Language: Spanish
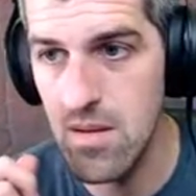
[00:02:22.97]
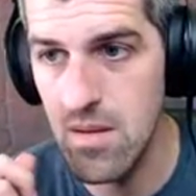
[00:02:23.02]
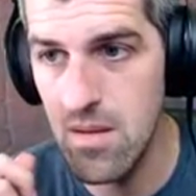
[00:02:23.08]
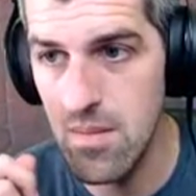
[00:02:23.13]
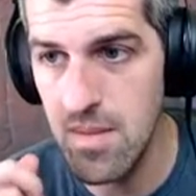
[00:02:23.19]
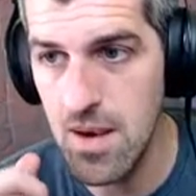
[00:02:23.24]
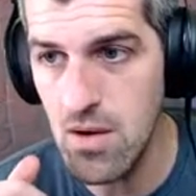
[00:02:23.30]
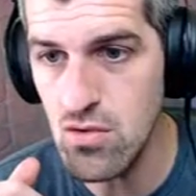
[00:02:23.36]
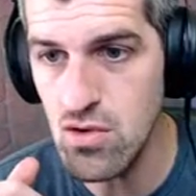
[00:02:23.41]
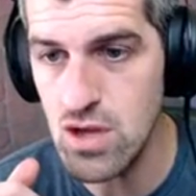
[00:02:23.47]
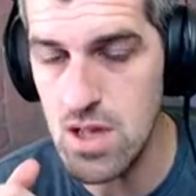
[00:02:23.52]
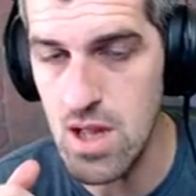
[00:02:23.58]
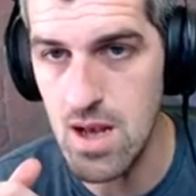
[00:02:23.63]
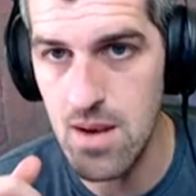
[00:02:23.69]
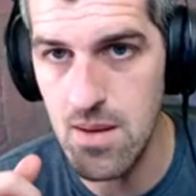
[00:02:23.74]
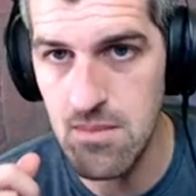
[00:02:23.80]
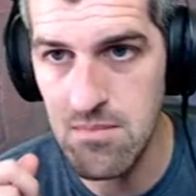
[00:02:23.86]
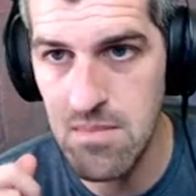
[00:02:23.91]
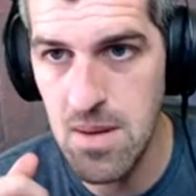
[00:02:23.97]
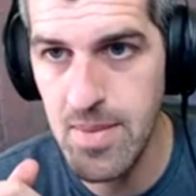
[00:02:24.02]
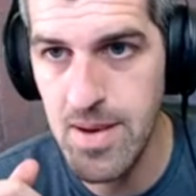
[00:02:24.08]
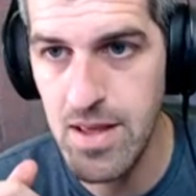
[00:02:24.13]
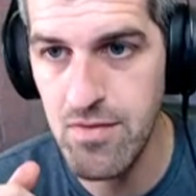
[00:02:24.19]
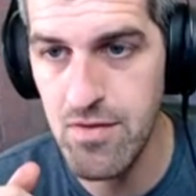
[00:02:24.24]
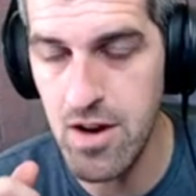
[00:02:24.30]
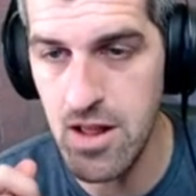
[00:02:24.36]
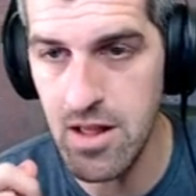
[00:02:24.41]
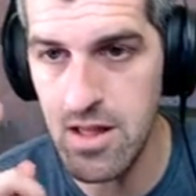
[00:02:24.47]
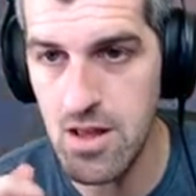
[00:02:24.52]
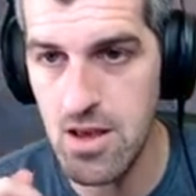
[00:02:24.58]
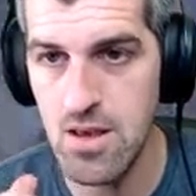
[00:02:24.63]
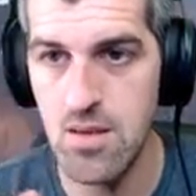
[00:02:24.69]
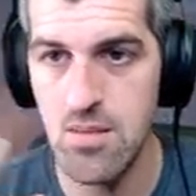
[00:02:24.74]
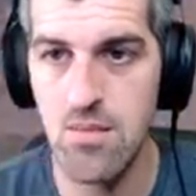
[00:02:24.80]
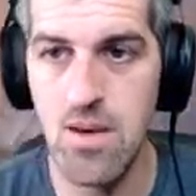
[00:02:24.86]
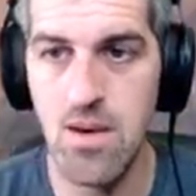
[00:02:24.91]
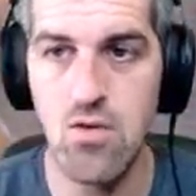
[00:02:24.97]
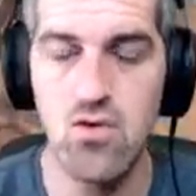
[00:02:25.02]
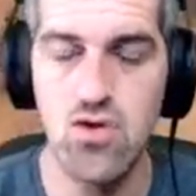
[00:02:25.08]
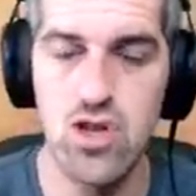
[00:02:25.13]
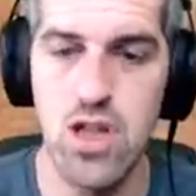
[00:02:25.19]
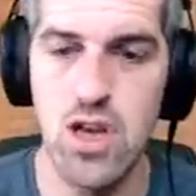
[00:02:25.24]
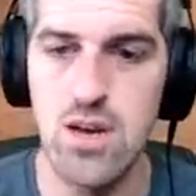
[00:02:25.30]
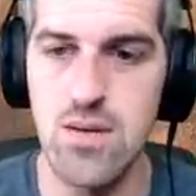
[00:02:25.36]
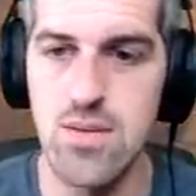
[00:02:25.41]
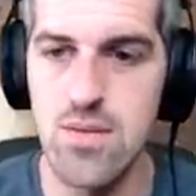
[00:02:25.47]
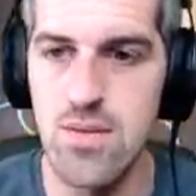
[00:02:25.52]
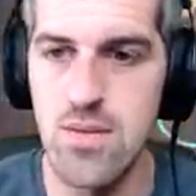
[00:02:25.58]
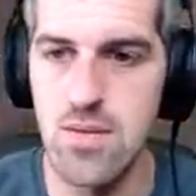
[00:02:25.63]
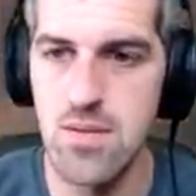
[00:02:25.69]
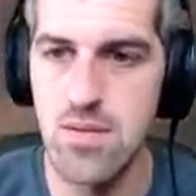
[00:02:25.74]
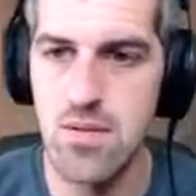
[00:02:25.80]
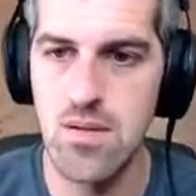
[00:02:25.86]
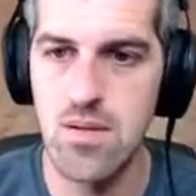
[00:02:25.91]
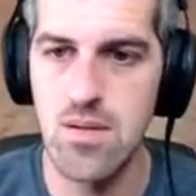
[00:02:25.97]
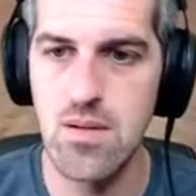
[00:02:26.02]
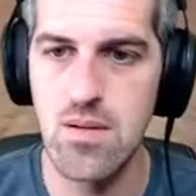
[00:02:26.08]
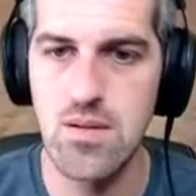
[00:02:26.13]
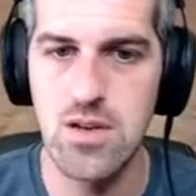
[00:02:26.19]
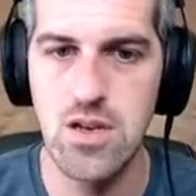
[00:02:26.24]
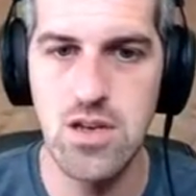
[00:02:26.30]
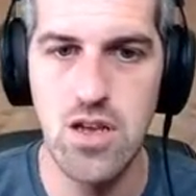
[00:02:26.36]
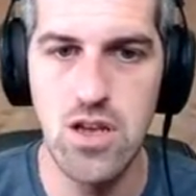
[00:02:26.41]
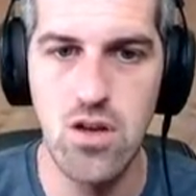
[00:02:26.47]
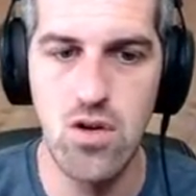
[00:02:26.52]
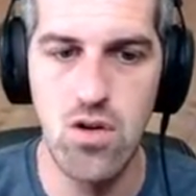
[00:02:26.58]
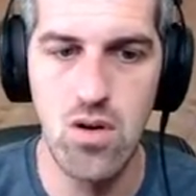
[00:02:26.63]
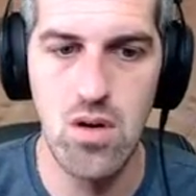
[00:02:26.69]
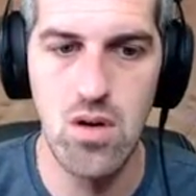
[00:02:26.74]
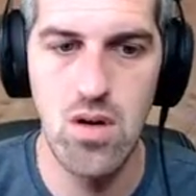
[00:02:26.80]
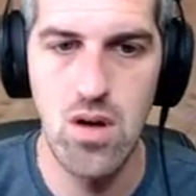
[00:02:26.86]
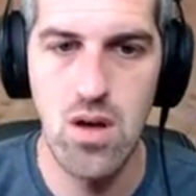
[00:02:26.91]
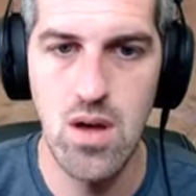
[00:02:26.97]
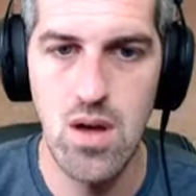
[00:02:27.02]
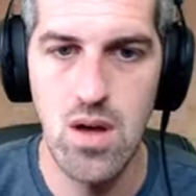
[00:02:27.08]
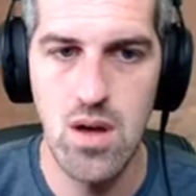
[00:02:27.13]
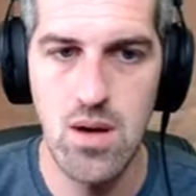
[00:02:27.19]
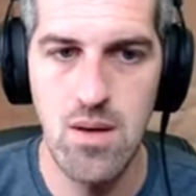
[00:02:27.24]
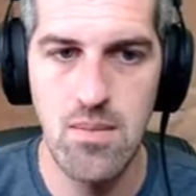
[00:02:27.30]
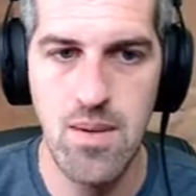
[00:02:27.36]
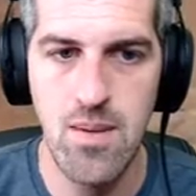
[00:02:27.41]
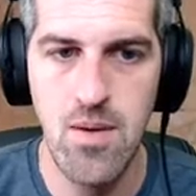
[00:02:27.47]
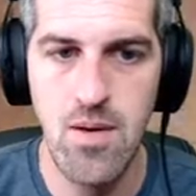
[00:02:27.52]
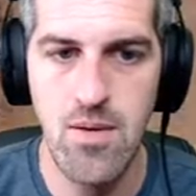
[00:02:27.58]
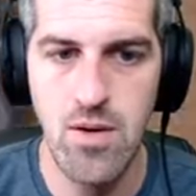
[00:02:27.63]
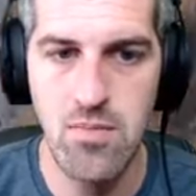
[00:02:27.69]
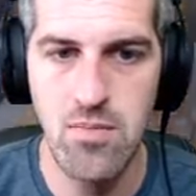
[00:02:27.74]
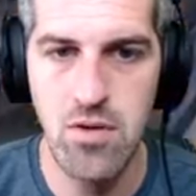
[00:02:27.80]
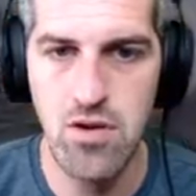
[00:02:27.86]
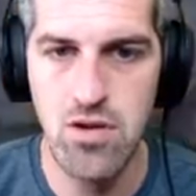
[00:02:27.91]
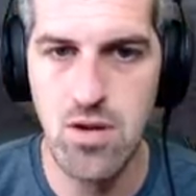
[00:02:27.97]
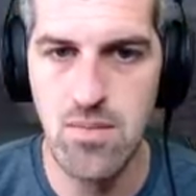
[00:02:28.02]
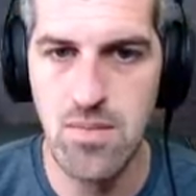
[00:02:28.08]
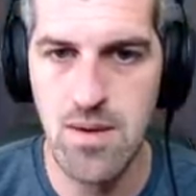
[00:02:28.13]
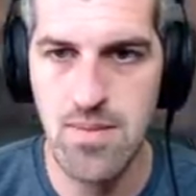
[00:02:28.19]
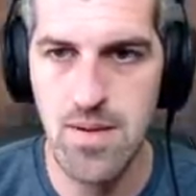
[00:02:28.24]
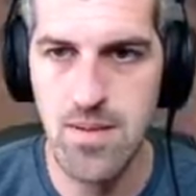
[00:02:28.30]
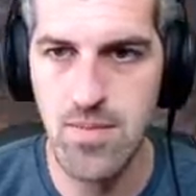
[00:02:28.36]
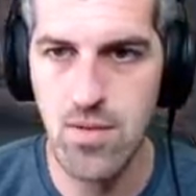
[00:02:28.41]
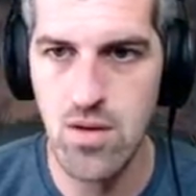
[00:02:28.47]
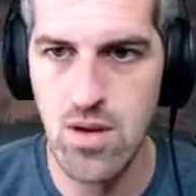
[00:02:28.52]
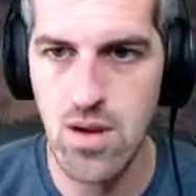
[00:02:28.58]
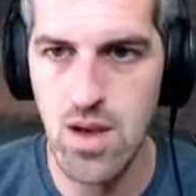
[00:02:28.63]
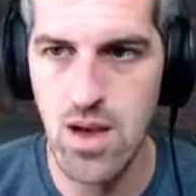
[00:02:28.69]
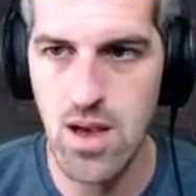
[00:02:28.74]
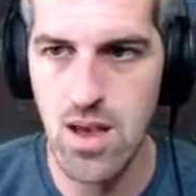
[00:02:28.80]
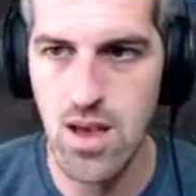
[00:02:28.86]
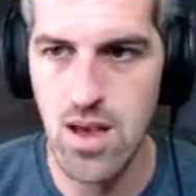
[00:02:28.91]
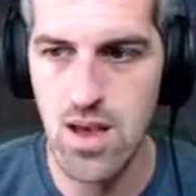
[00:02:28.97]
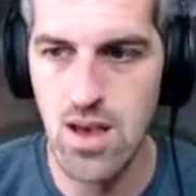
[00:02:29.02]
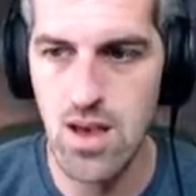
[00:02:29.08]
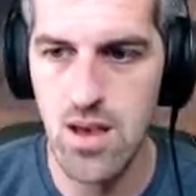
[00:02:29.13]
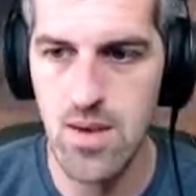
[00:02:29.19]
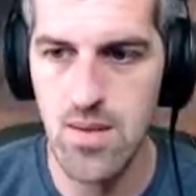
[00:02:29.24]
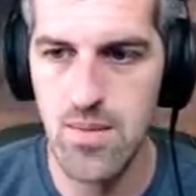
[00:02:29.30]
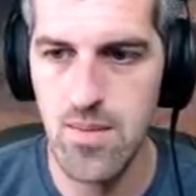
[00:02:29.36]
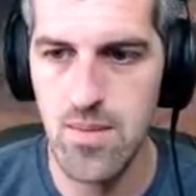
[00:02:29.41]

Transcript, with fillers: Me gusta. Mapa diferente. Me gusta. Sí, señor. Vamos a ver un poquito el mapa porque hay que...